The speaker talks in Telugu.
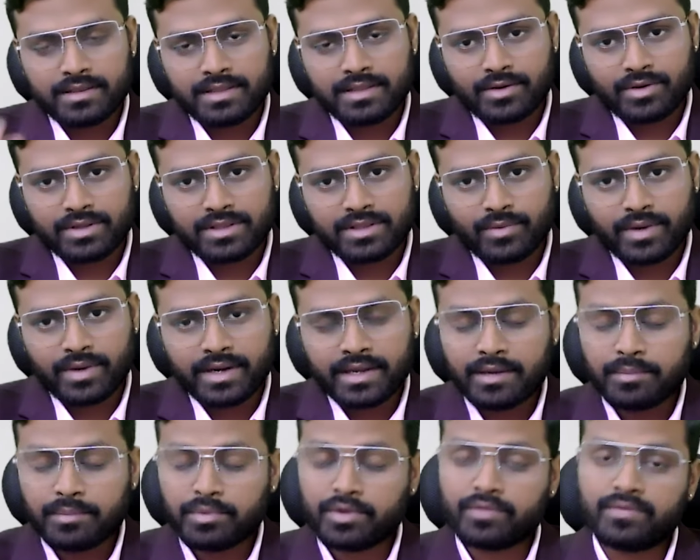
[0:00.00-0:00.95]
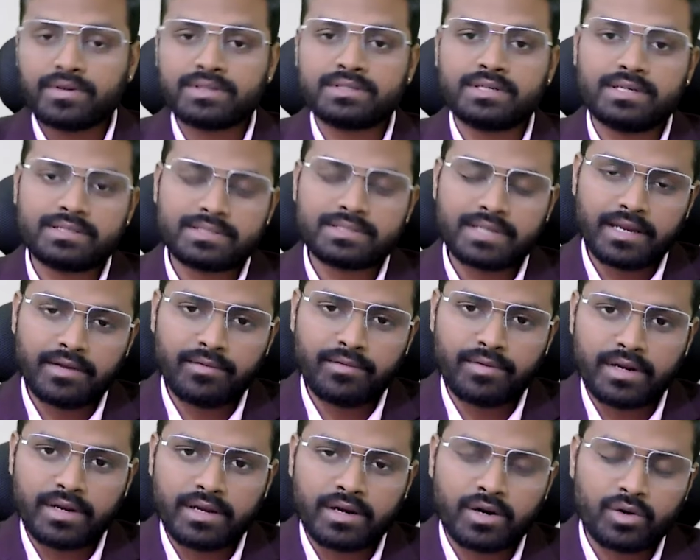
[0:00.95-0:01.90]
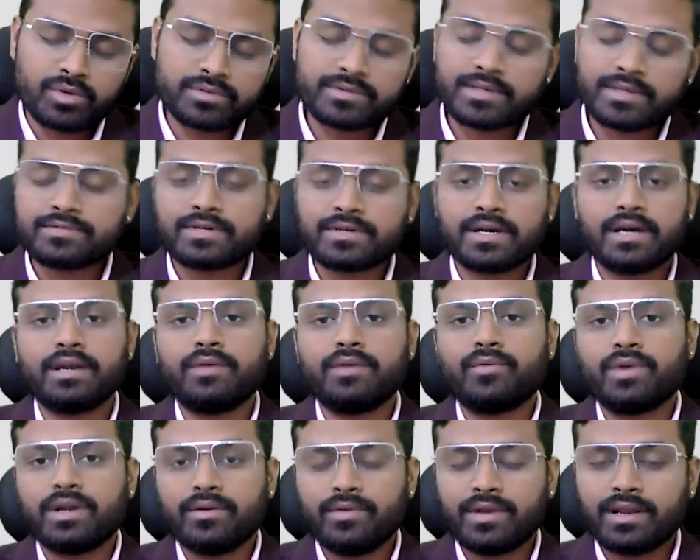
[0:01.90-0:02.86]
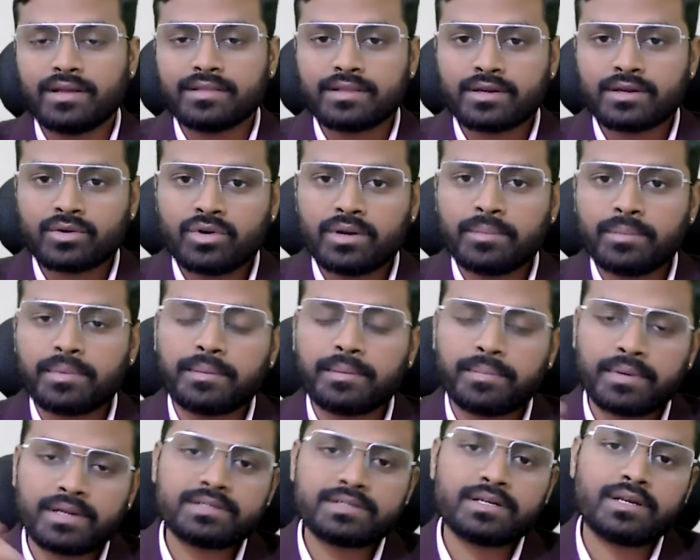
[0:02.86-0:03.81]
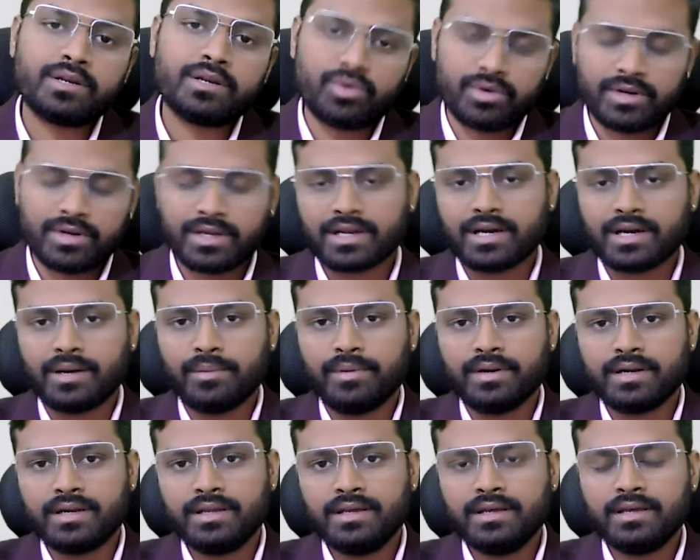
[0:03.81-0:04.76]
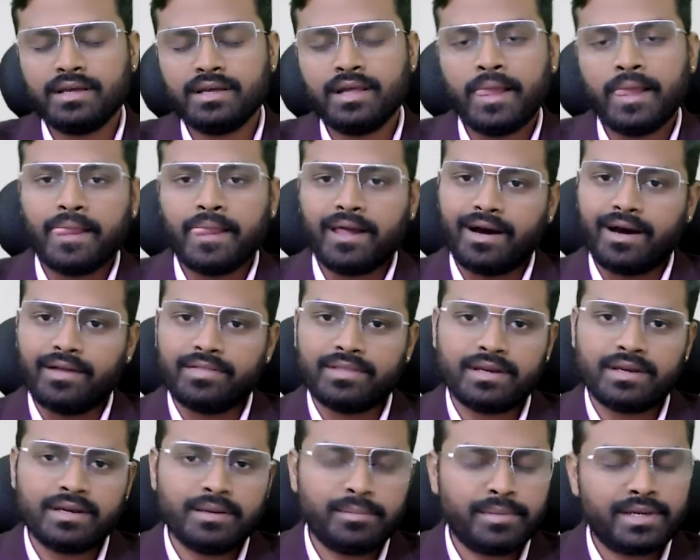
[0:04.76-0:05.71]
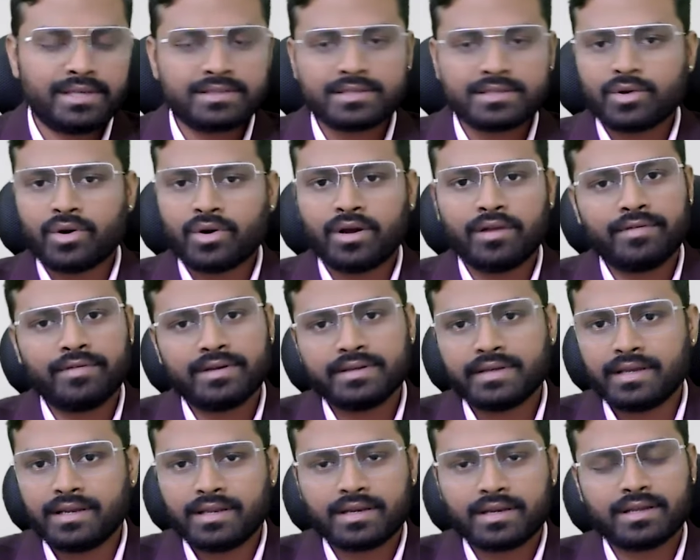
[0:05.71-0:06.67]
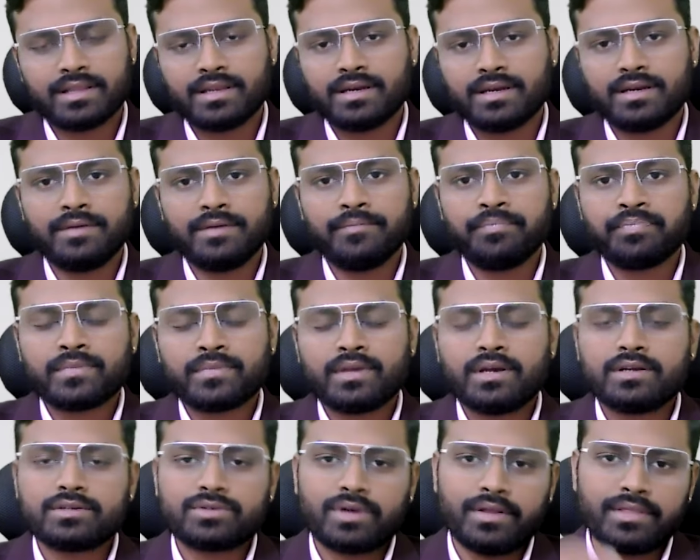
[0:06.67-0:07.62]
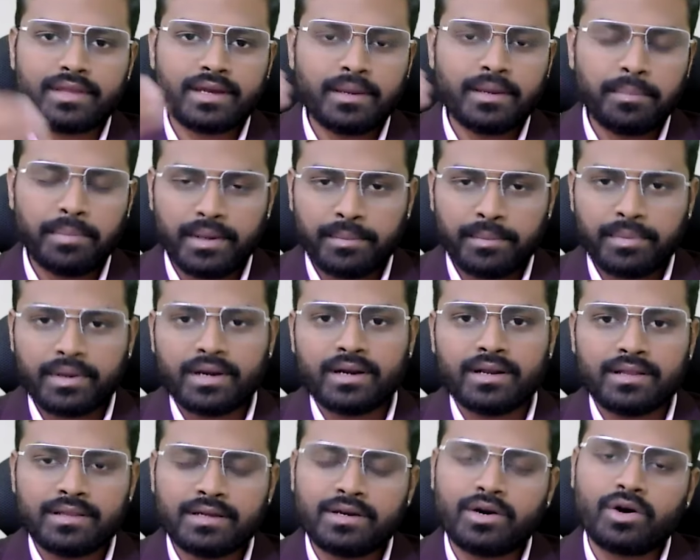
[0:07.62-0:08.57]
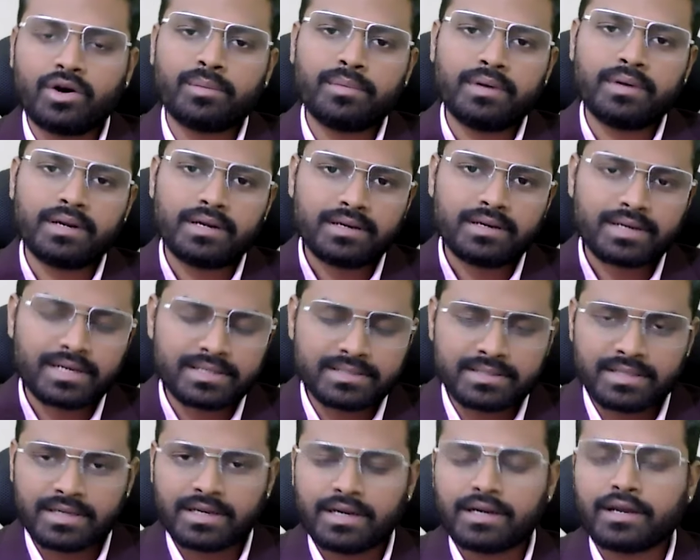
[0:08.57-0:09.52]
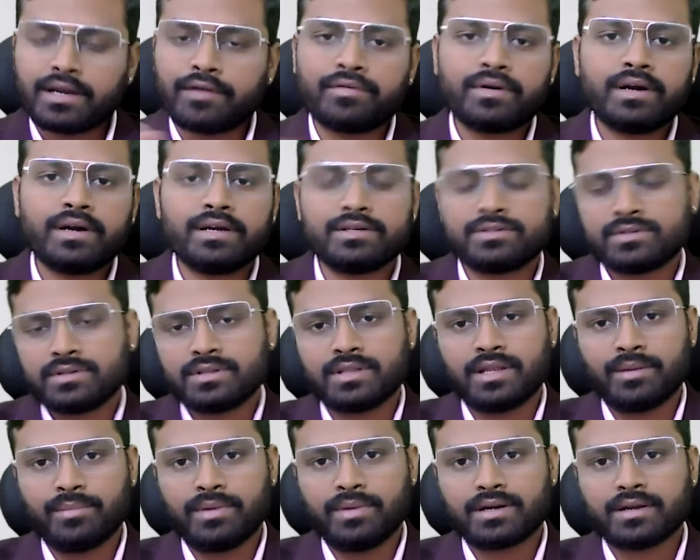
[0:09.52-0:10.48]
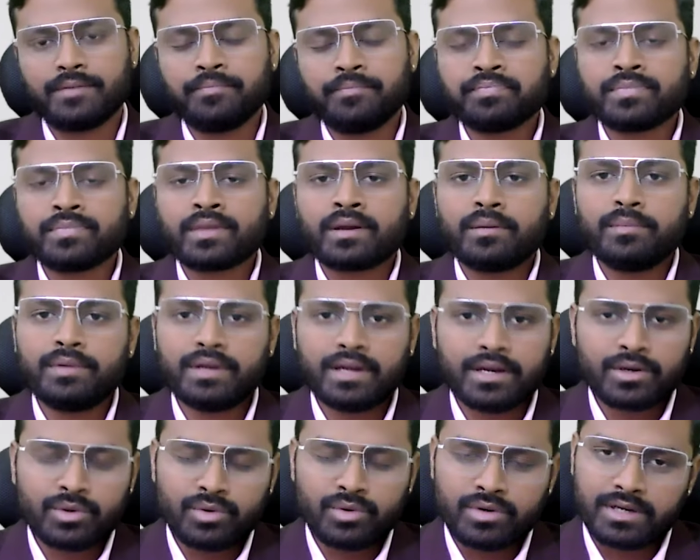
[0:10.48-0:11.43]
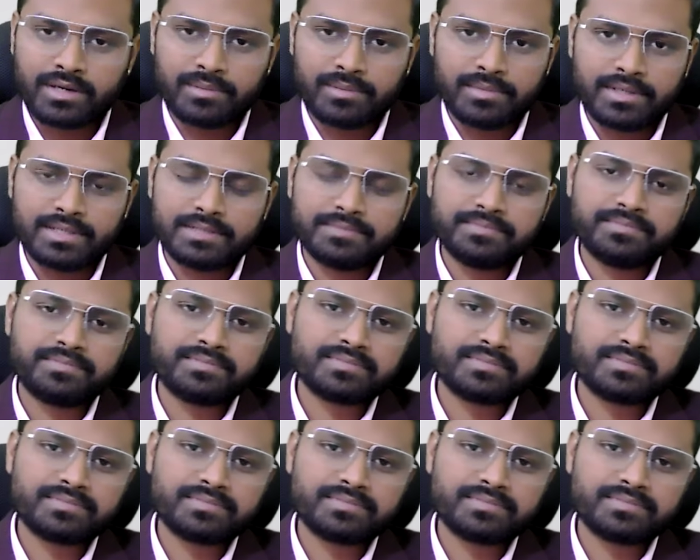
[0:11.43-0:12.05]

తర్వాత వర్కింగ్ ప్రొఫెషనల్స్ కానివ్వండి హౌజెస్ కానివ్వండి వీళ్ళందరూ కూడా ప్రిపరేషన్లో ఉన్నారు కాబట్టి అందరినీ మెయిన్స్కి క్వాలిఫై చేయలేరు కదండి సో అందుకే పేపర్ అనేది గవర్నమెంట్ ఖచ్చితంగా టఫ్గా ఇస్తుంది అనమాట మీరు అనుకుంటారు మరి